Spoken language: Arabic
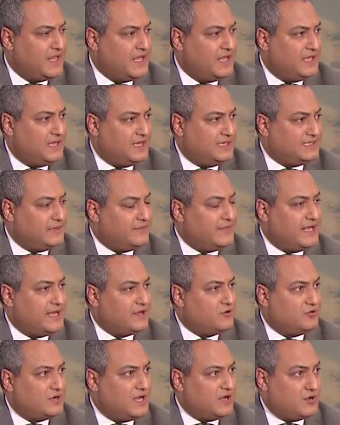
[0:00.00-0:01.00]
عندما لا
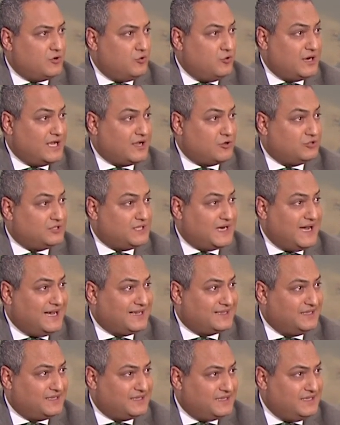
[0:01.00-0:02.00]
يكون هناك قدرة
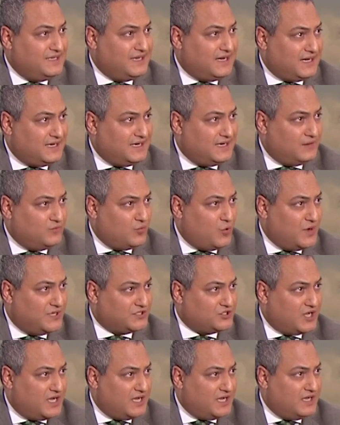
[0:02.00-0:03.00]
حقيقية على
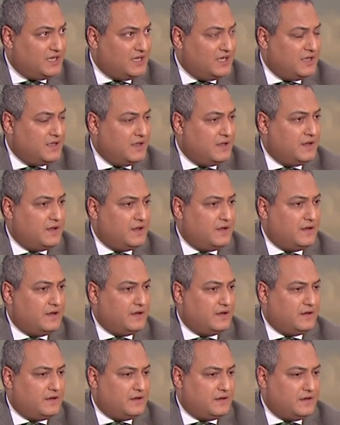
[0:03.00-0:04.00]
المواجهة
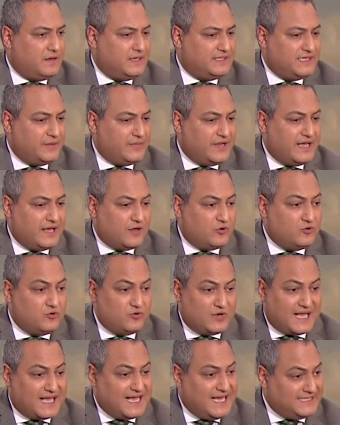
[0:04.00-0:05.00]
آه، عندما لا يكون
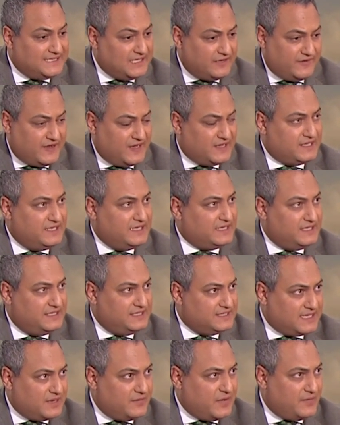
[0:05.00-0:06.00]
هناك هدف
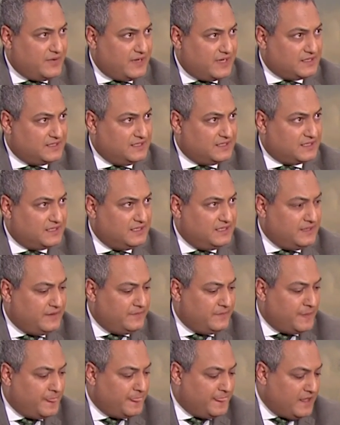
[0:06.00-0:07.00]
حقيقي سبب حقيقي
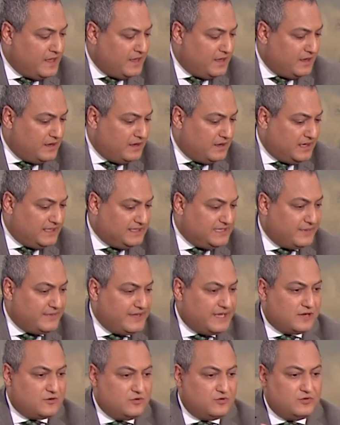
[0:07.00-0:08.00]
آه،
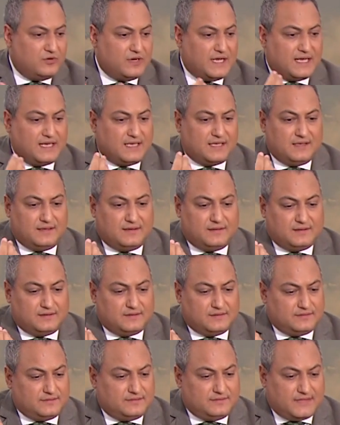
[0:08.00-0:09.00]
عندما يكون هناك
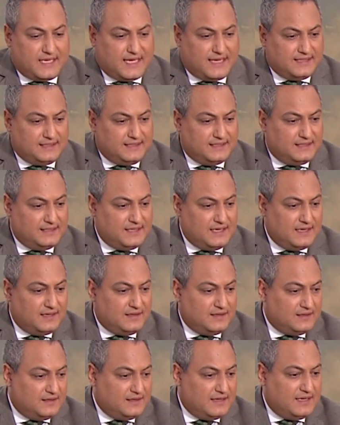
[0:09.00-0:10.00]
آه، يعني
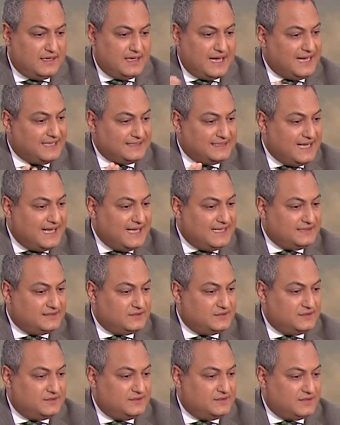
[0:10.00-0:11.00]
أعداد
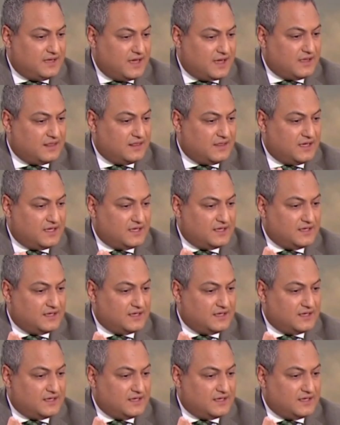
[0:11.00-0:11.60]
أكثر